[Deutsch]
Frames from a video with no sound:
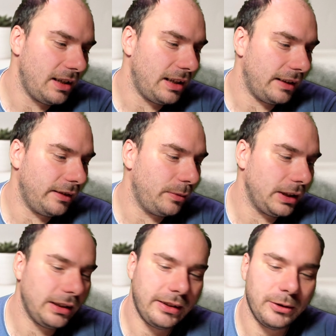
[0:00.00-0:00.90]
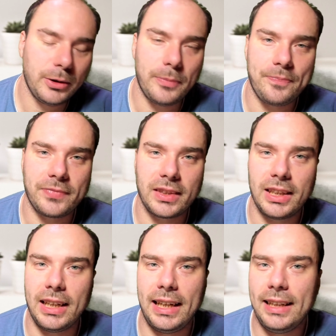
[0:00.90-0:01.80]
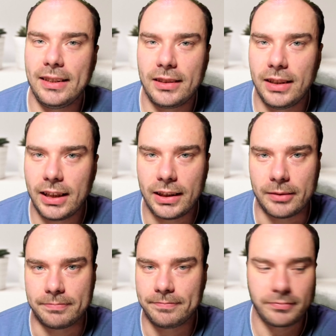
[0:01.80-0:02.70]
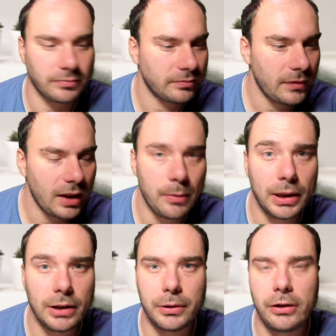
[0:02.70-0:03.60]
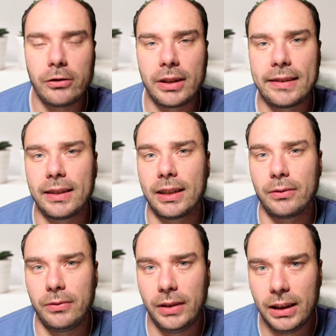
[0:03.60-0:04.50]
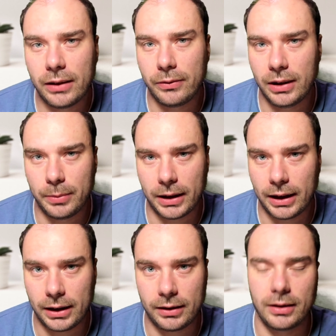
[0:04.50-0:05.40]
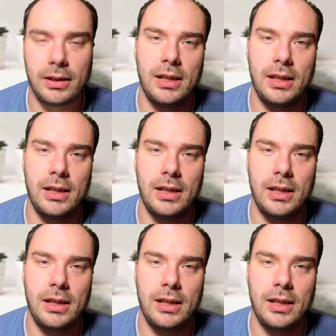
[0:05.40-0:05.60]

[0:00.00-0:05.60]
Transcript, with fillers: es ist wirklich so, Ethical Hacking, Penetration Testing hat viele, viele Bereiche.